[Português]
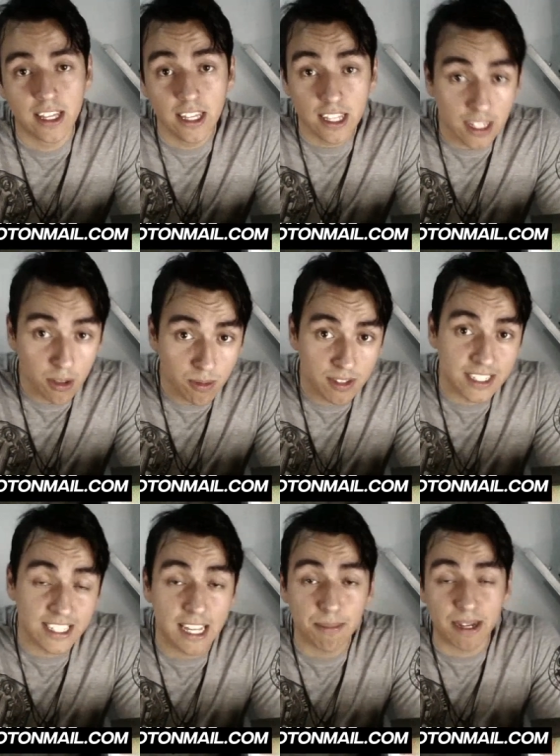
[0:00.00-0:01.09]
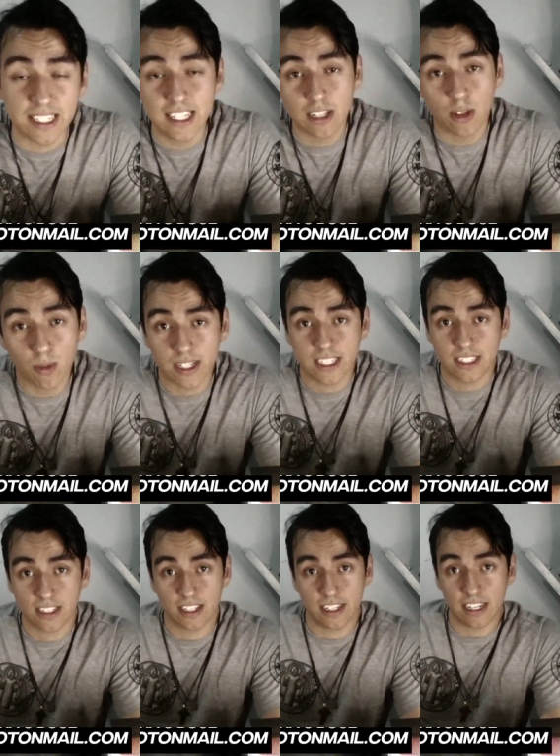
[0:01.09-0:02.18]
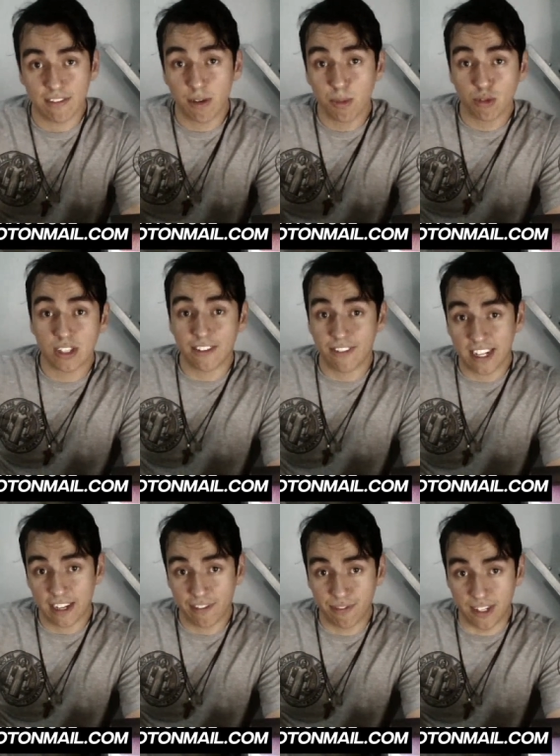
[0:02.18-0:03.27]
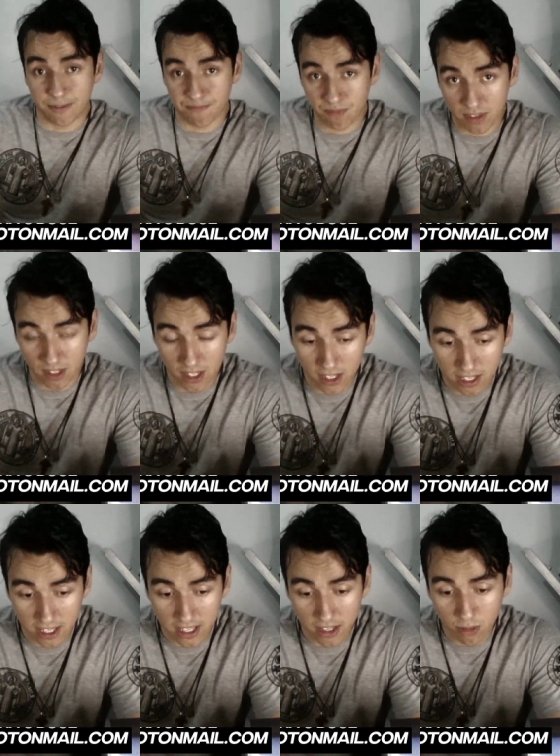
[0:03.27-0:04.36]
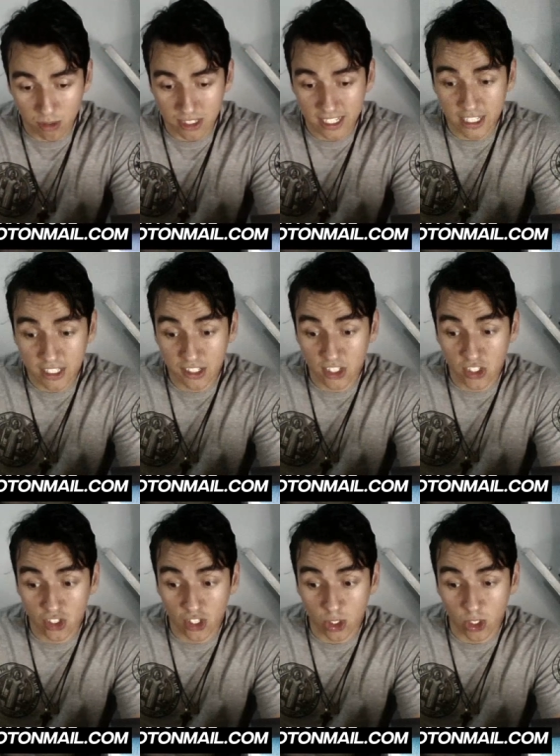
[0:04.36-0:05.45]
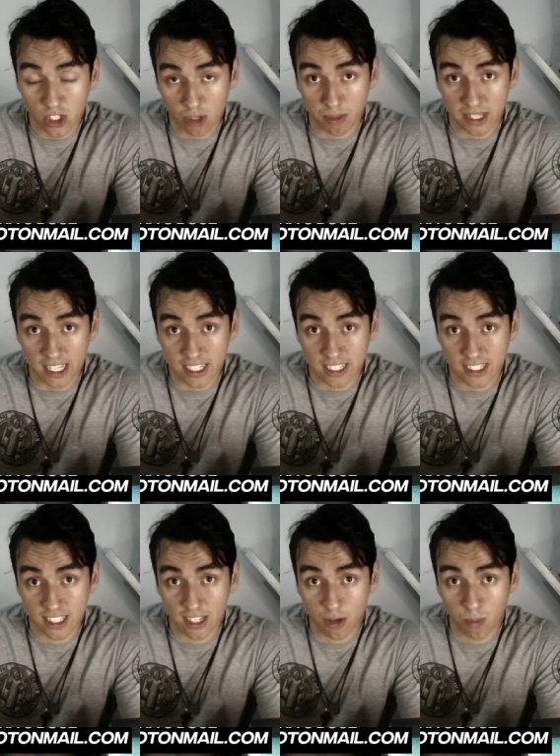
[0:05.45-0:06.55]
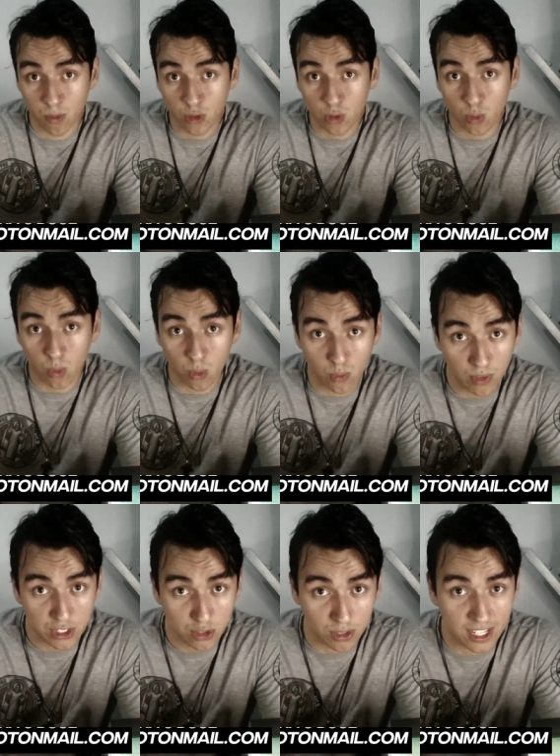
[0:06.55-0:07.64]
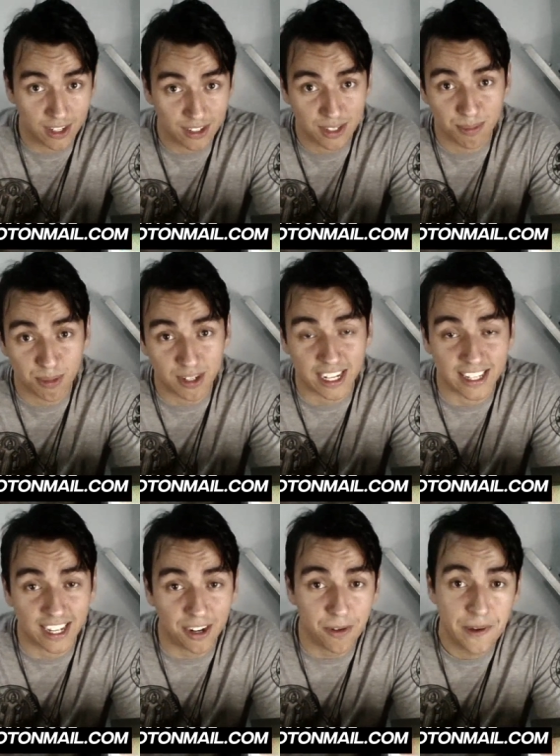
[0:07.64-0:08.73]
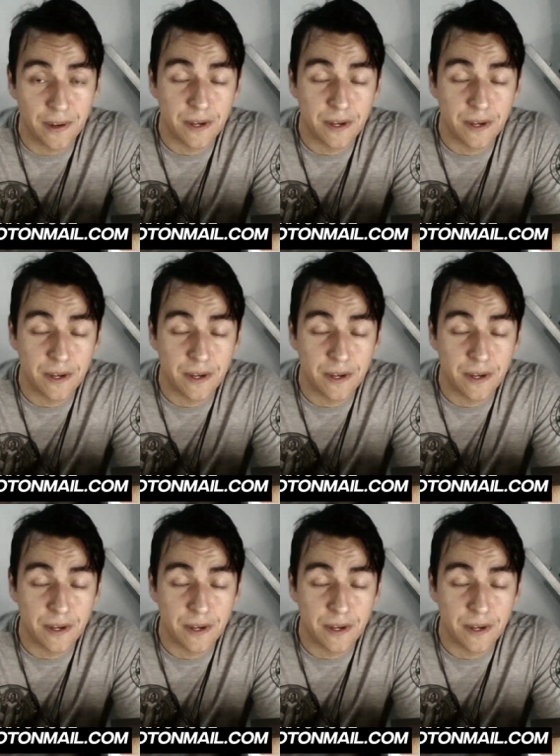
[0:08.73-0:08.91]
Então, sem mais delongas, vamos à vaca fria. E eh, eu gostaria de dizer que isso aqui é uma análise não muito convencional aqui para o canal.